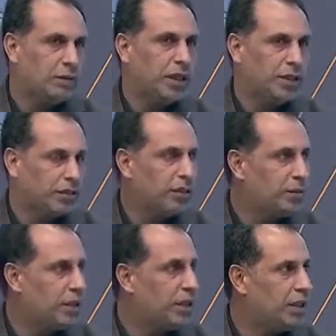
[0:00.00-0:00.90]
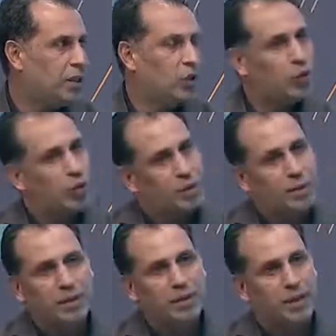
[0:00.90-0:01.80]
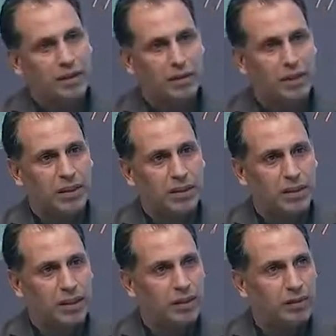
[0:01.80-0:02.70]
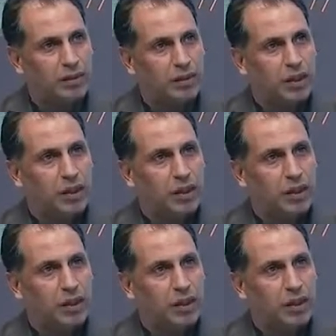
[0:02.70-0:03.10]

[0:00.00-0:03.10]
بعد التبديل لانه هو ما بدل اعتباطا لانه